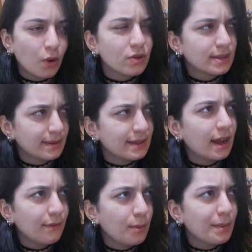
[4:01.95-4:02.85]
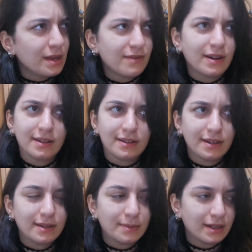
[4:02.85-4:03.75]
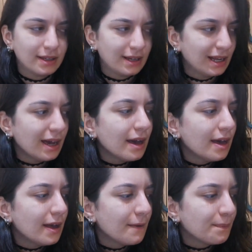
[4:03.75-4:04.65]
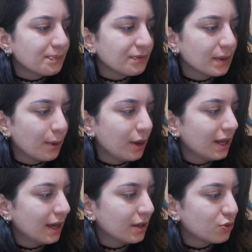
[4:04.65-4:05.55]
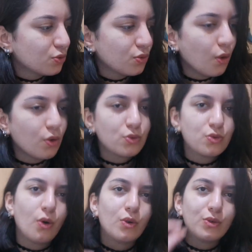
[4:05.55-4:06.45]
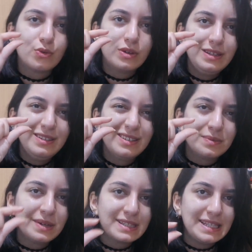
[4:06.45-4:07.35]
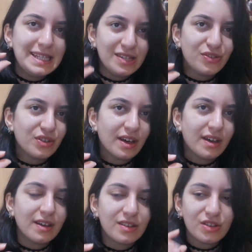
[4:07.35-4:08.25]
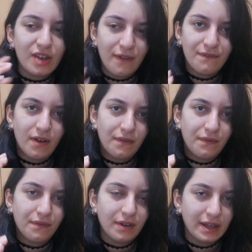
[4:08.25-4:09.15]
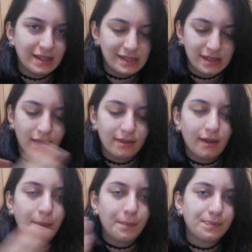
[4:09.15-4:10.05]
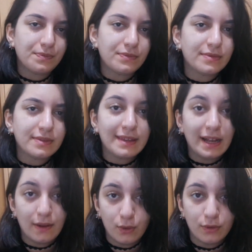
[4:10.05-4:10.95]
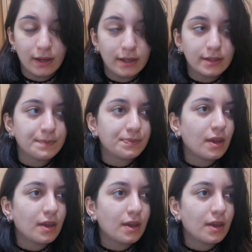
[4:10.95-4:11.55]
o zamanlar iPhone 5 vardı hatırladığım kadarıyla. Ve böyle çok çok inanılmaz ince, şeffaf, yani saydam telefonlar.